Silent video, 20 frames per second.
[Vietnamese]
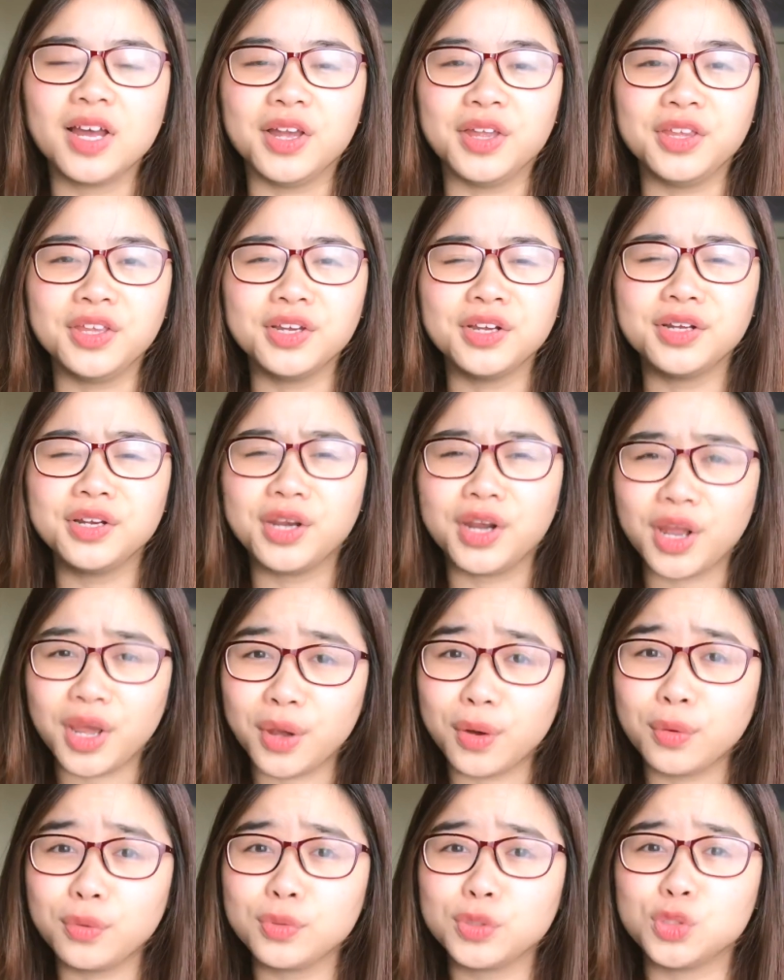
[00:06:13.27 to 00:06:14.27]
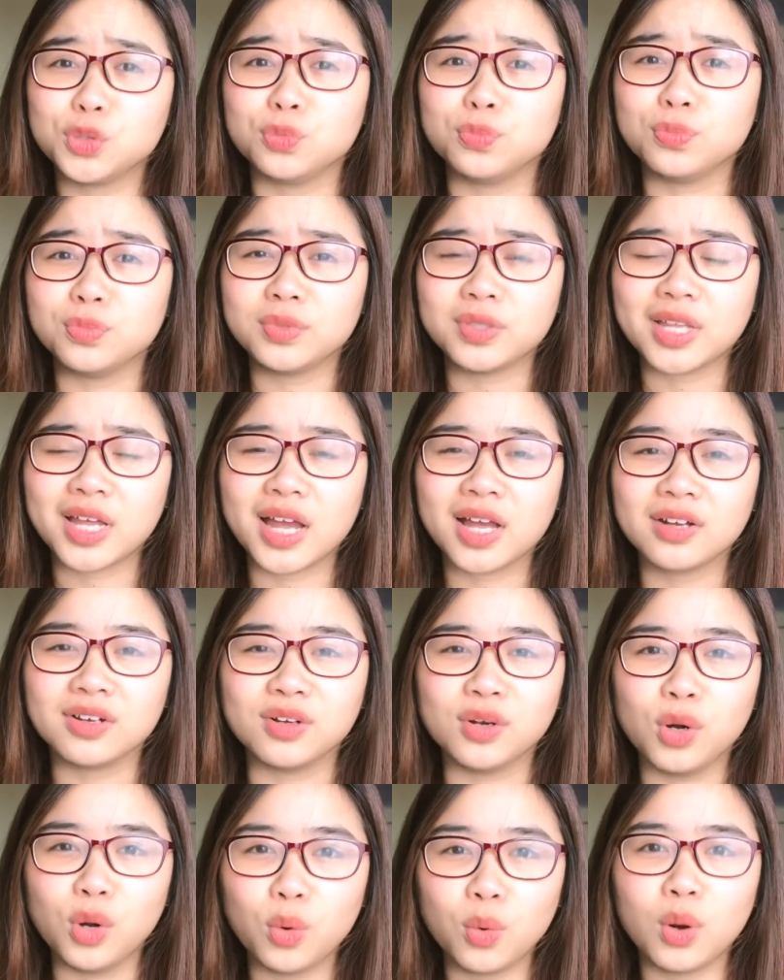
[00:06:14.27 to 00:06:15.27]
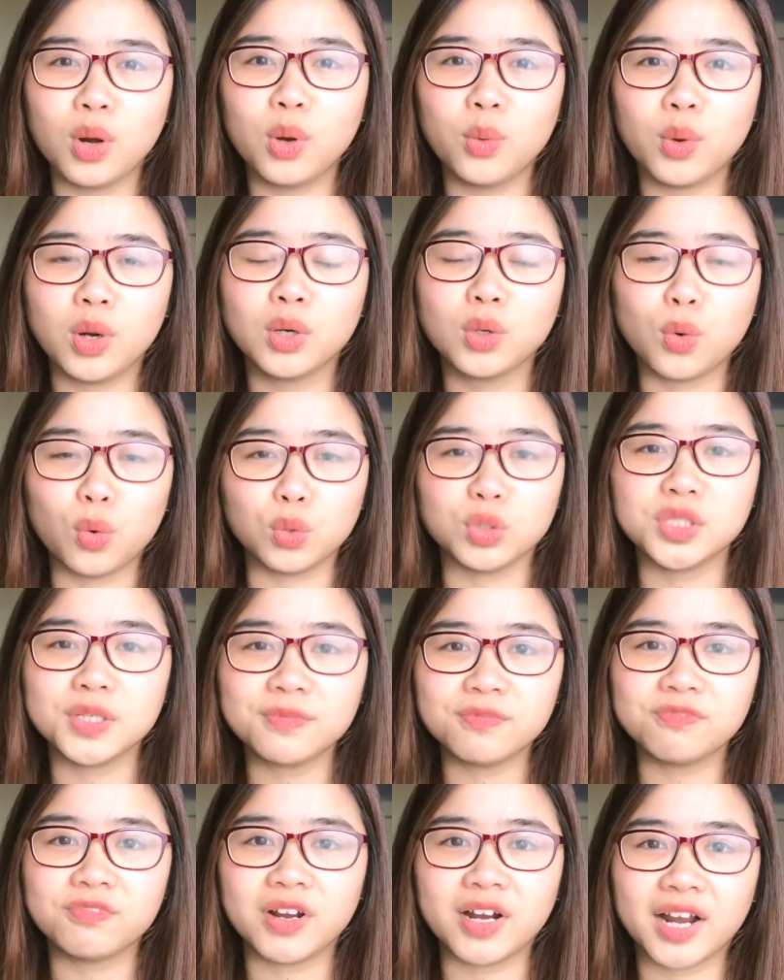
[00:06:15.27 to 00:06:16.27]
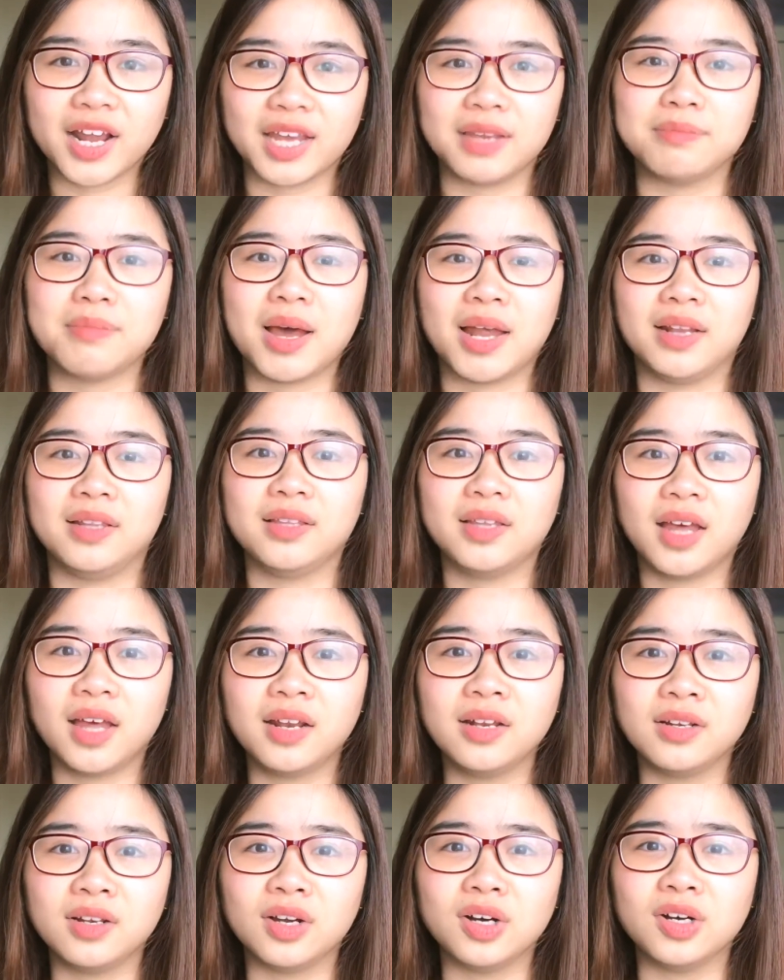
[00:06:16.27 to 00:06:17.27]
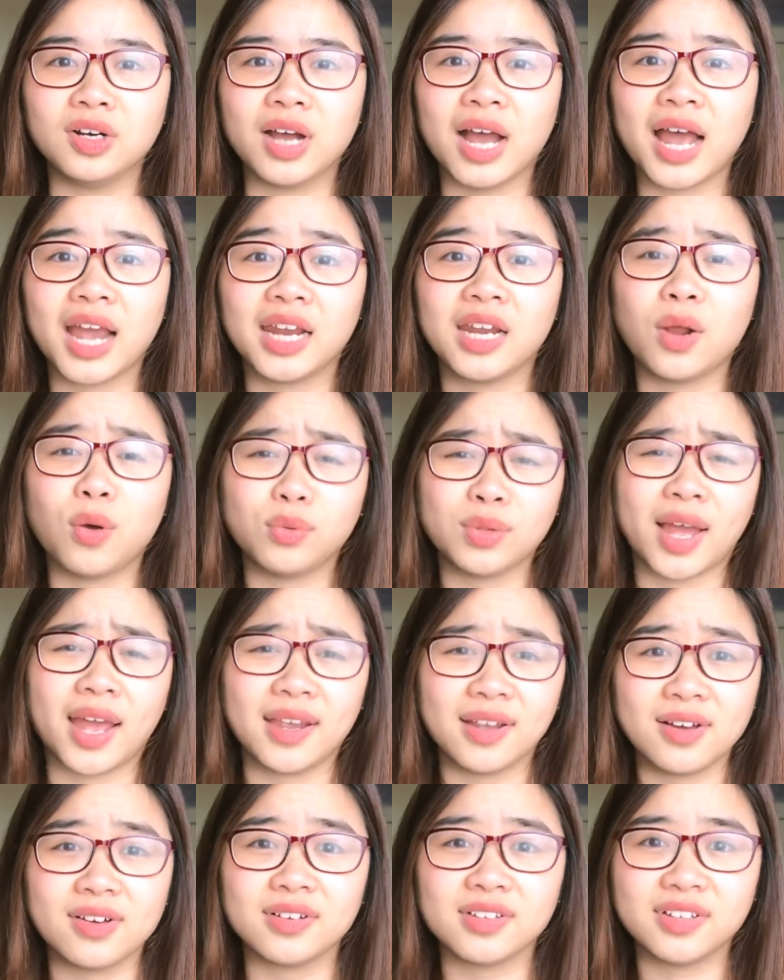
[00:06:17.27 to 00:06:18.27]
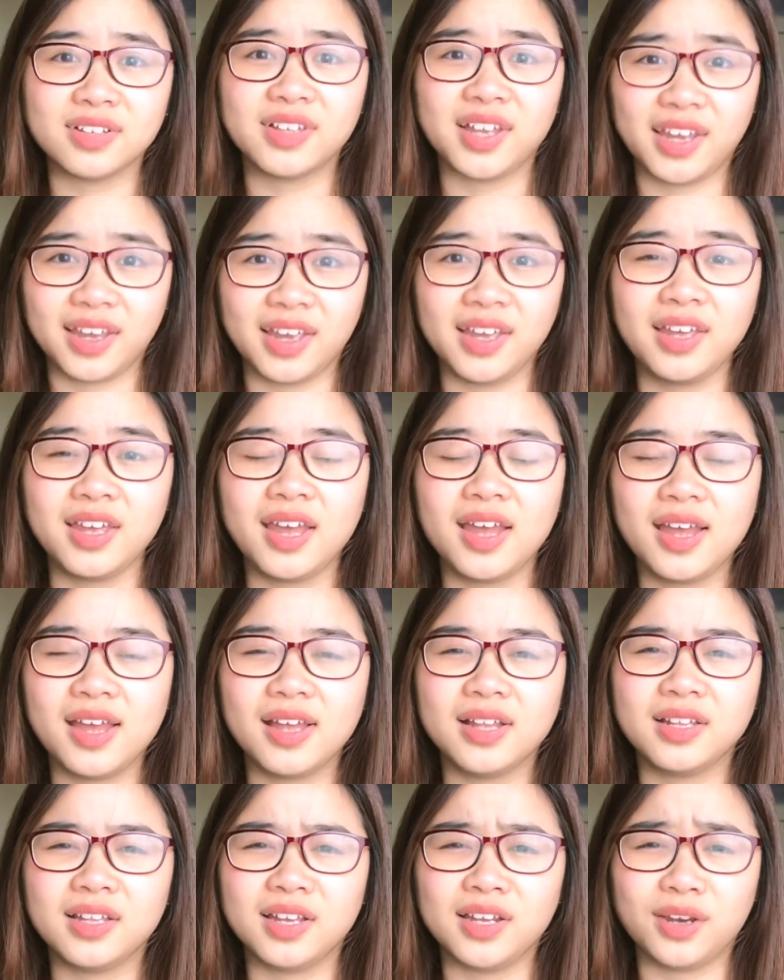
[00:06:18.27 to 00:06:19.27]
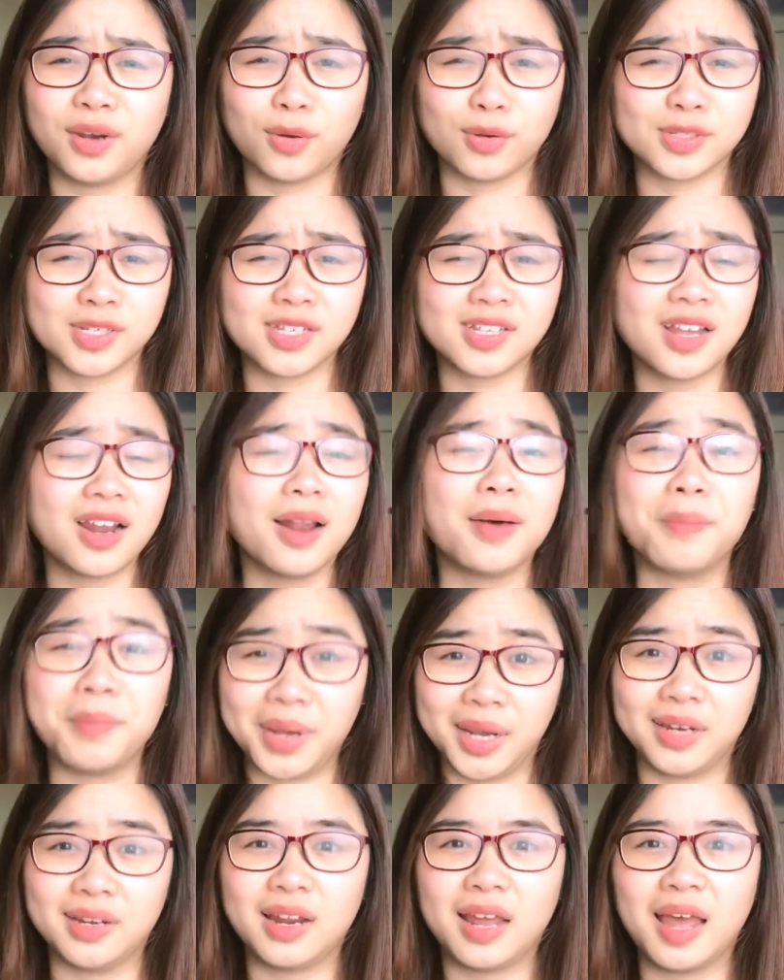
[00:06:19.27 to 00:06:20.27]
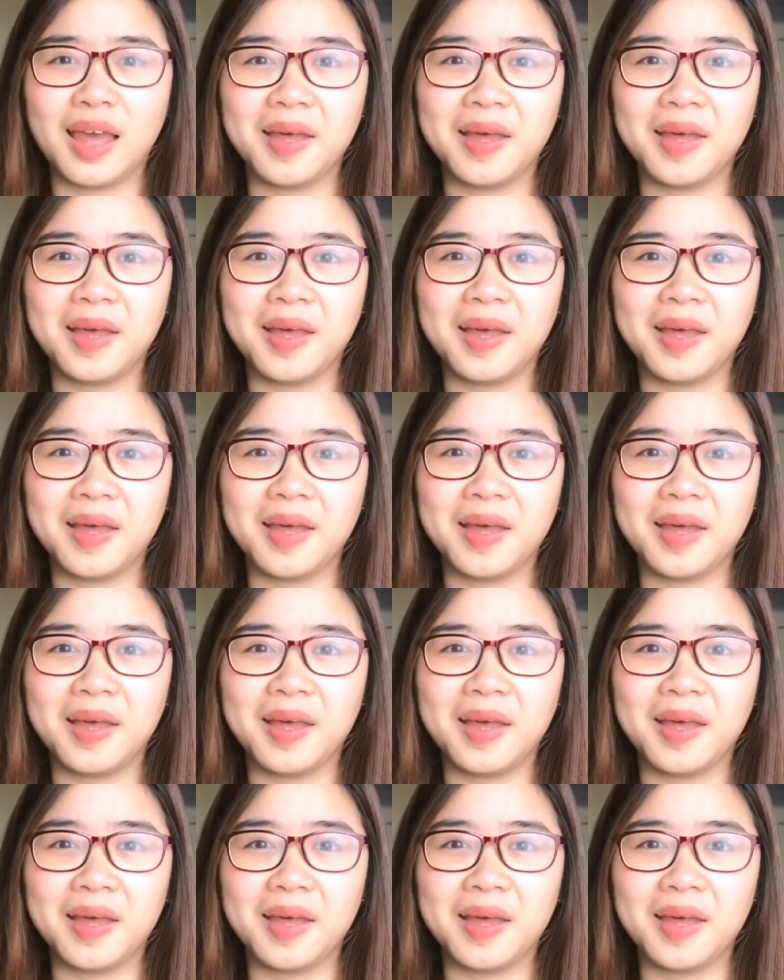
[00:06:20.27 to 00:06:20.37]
Nhưng nếu chúng ta cứ luôn luôn cố chấp vận hành bản thân ở hai đầu thái cực như thế thì nó sẽ rất là mệt.